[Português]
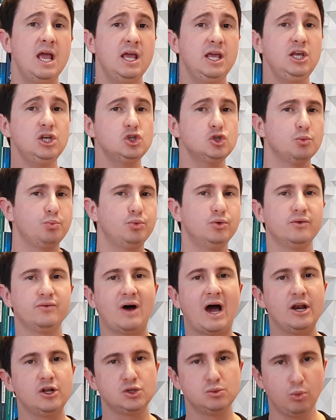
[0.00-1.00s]
Isso por
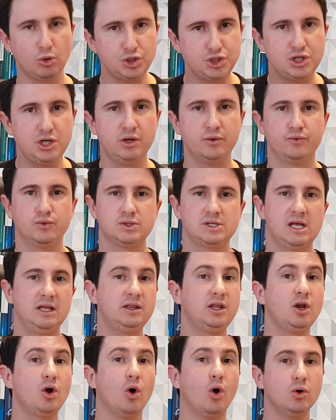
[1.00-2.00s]
vários motivos,
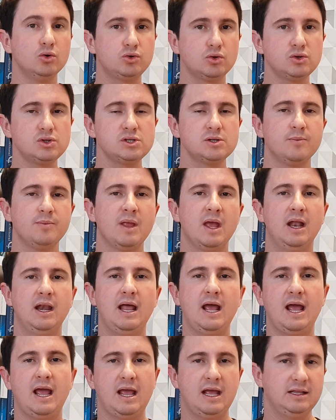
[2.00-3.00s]
entre outros,
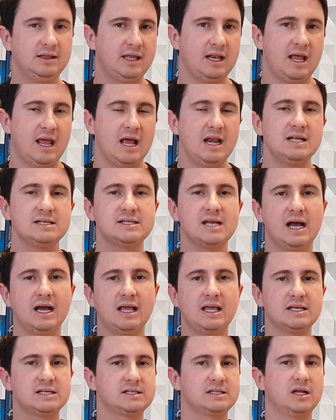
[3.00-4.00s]
né, entre eles a
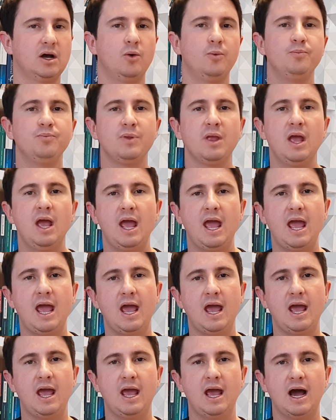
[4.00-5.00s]
questão,
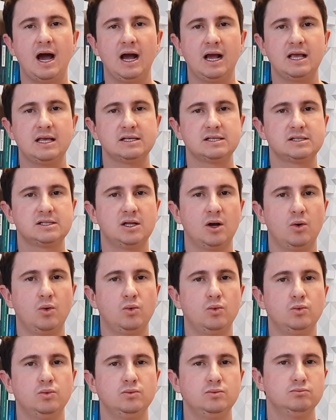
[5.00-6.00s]
é, a
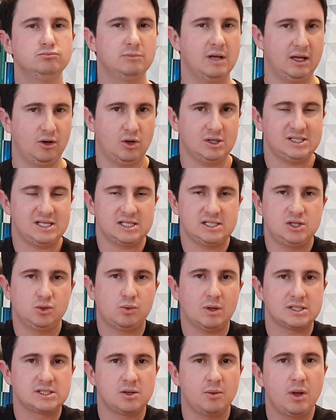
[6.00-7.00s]
questão da nossa
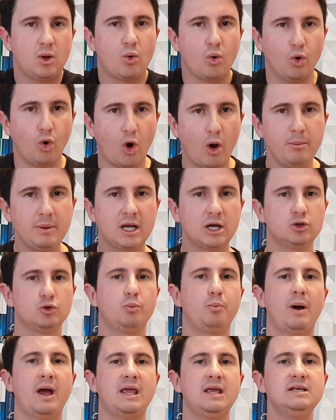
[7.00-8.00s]
situação econômica do
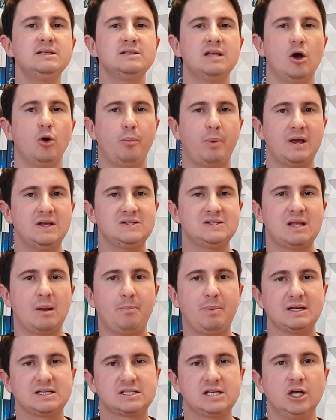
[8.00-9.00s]
país, né, o país está
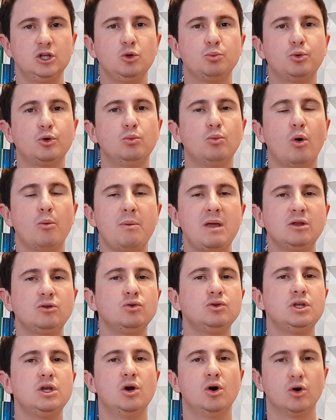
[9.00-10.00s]
passando por um
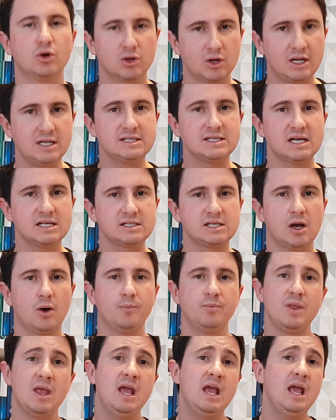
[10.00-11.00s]
momento de
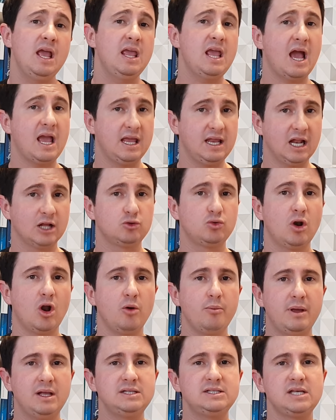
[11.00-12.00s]
reorganização. E aí,
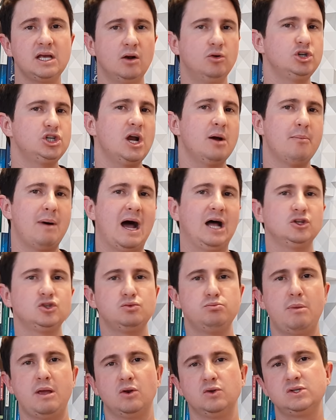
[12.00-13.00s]
naturalmente, serão chamados
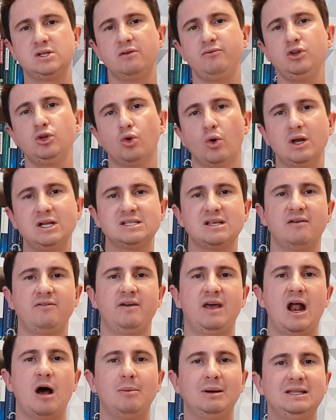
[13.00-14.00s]
menos servidores,
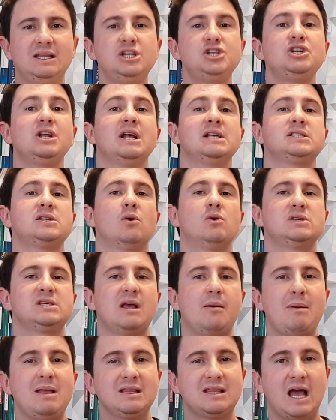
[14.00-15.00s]
haverá uma destinação
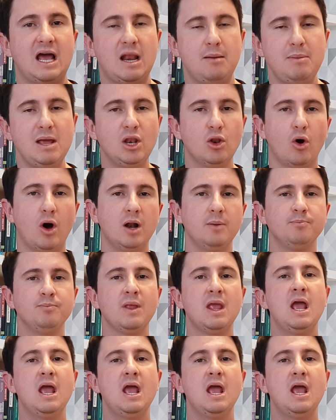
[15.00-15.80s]
orçamentária menor